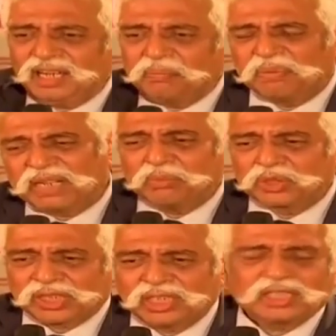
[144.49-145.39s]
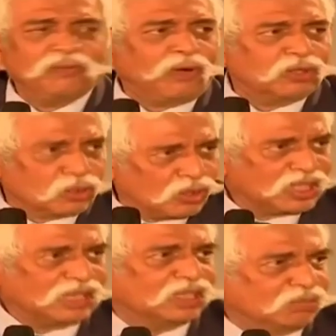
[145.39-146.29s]
अब बड़ी मुश्किल से फौज को
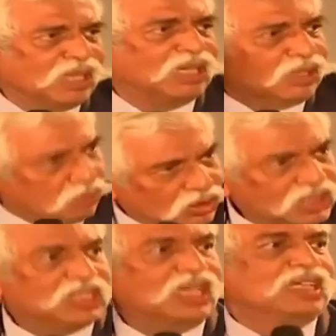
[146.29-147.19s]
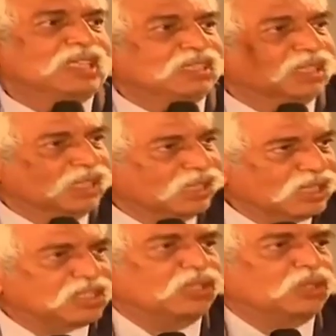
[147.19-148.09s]
इजाजत मिल गई मोदी जी ने इजाजत दे दी
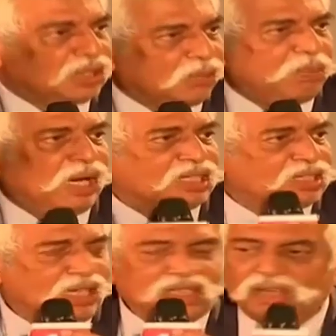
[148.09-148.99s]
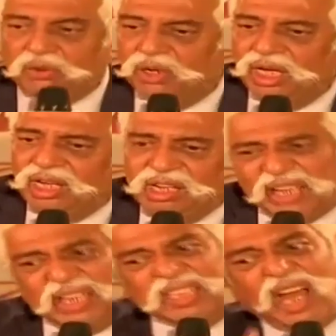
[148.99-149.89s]
चलो साहब पार स्ट्राइक करो
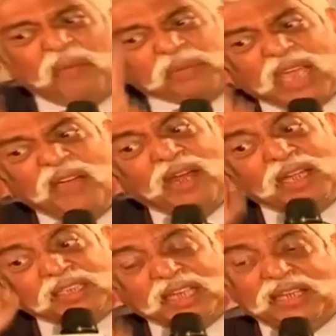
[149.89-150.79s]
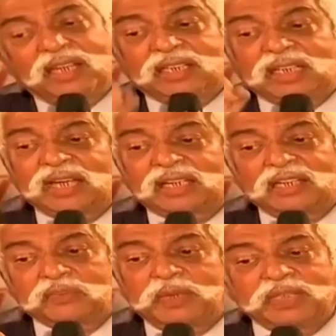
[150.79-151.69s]
लेकिन साहब केवल टेरर
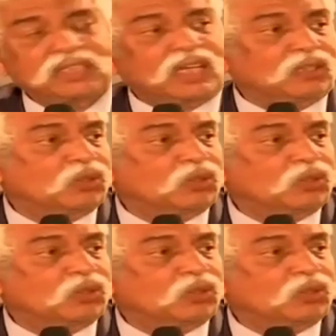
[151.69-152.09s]
टारगेट्स पे स्ट्राइक